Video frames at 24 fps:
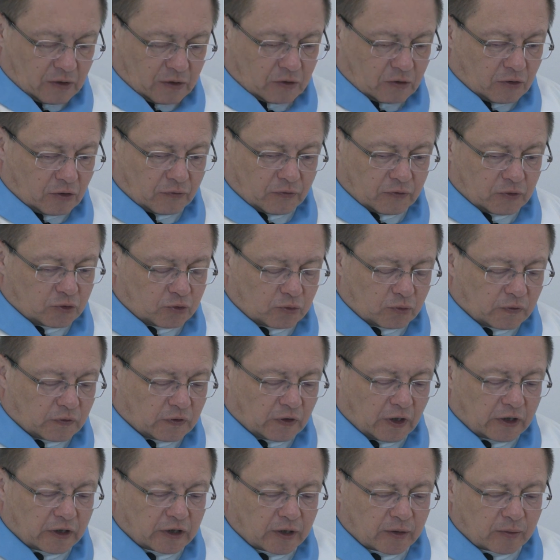To
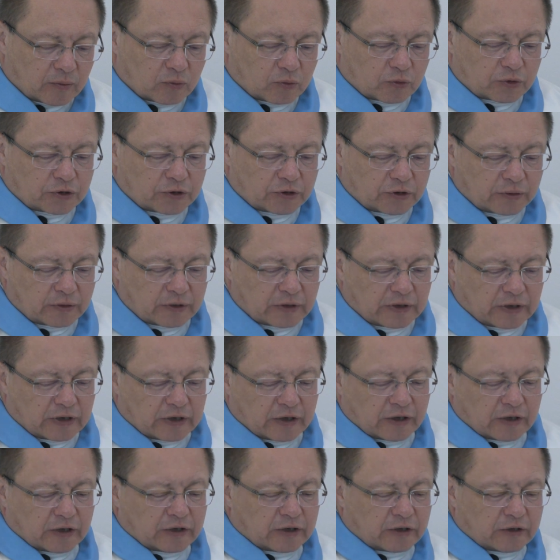wyrzucenie musi
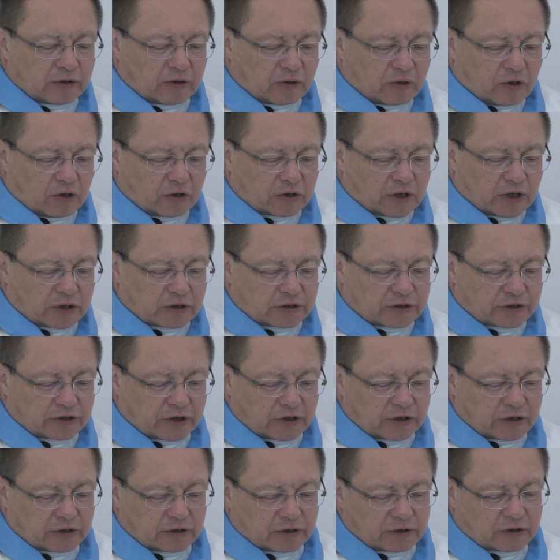dokonać
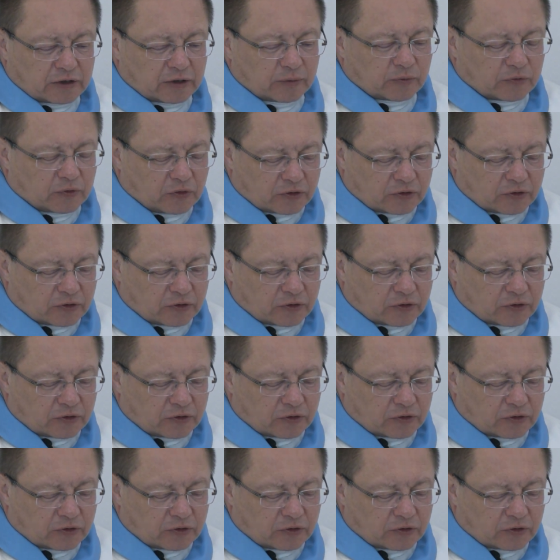się tym,